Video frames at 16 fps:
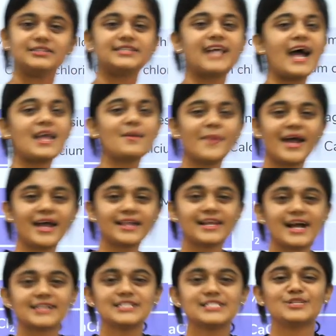टाइप है
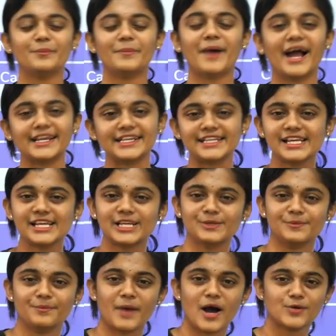दैट इज बाइनरी
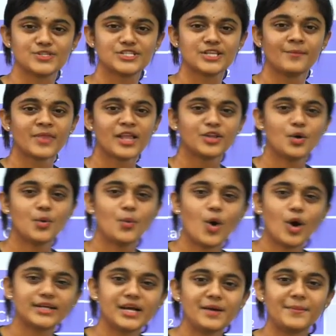कंपाउंड्स तो
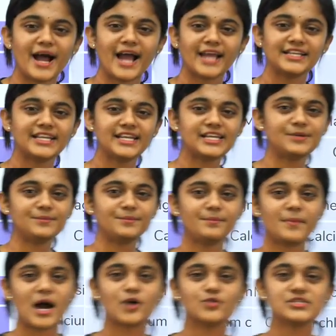व्हाट आर बाइनरी
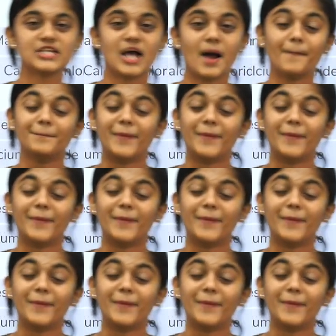कंपाउंड्स